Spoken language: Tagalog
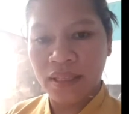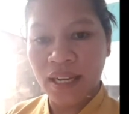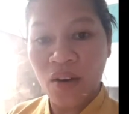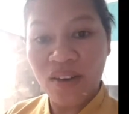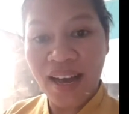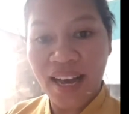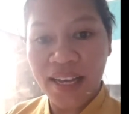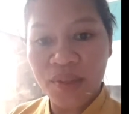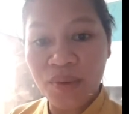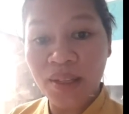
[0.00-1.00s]
Hello
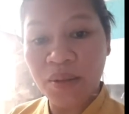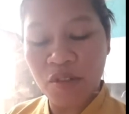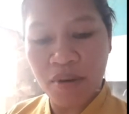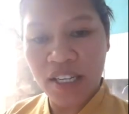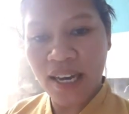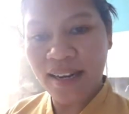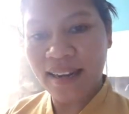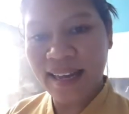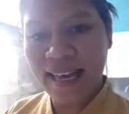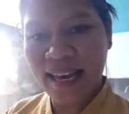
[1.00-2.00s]
guys! Welcome to my channel
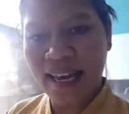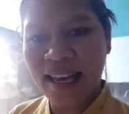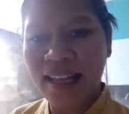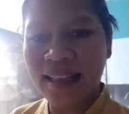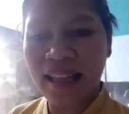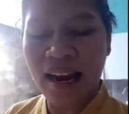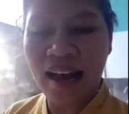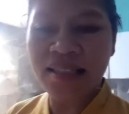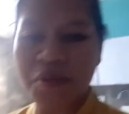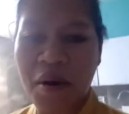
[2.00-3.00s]
again! Tara,
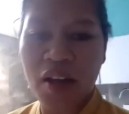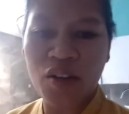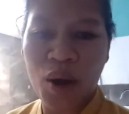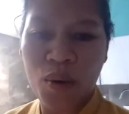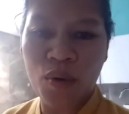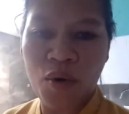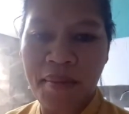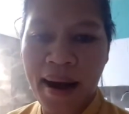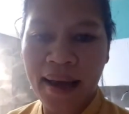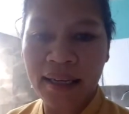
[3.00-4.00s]
samahan niyo akong
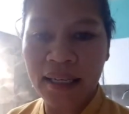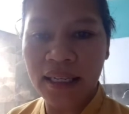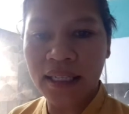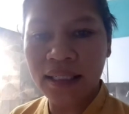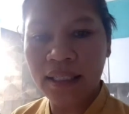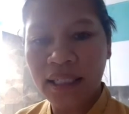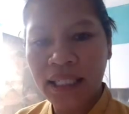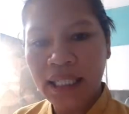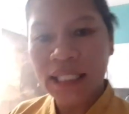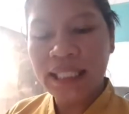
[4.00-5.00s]
kumain
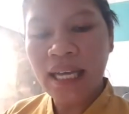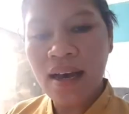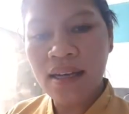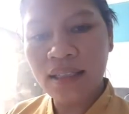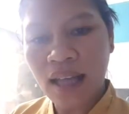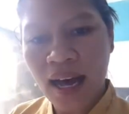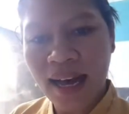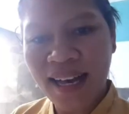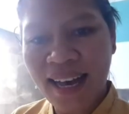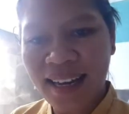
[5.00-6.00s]
ng
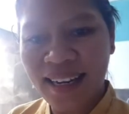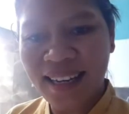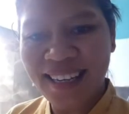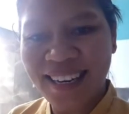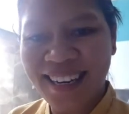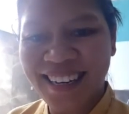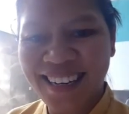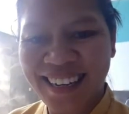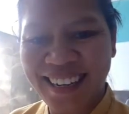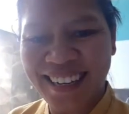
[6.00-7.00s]

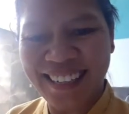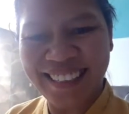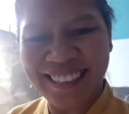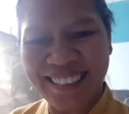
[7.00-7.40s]
tanghalian.